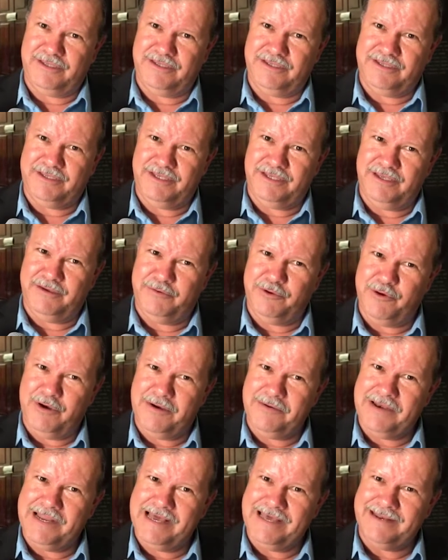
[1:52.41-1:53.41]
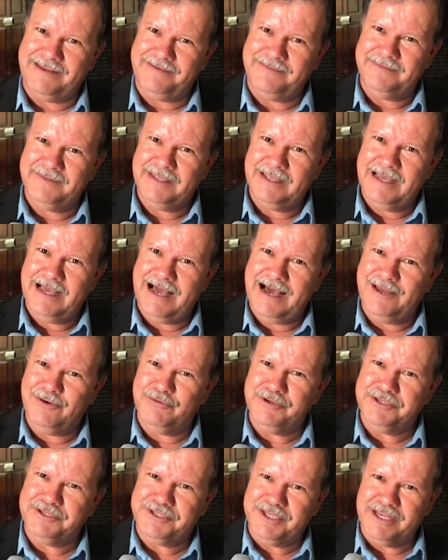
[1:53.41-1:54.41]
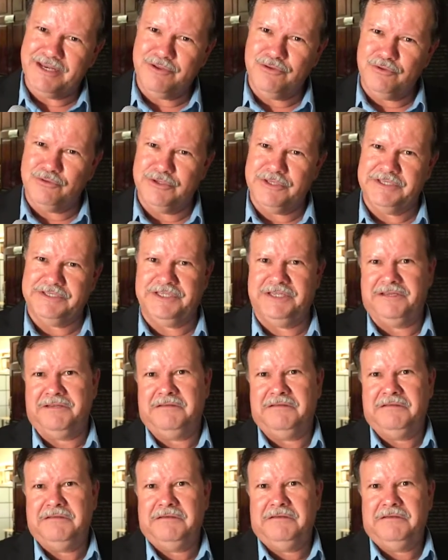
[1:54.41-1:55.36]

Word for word: se debió hablar a lo interno, es decir,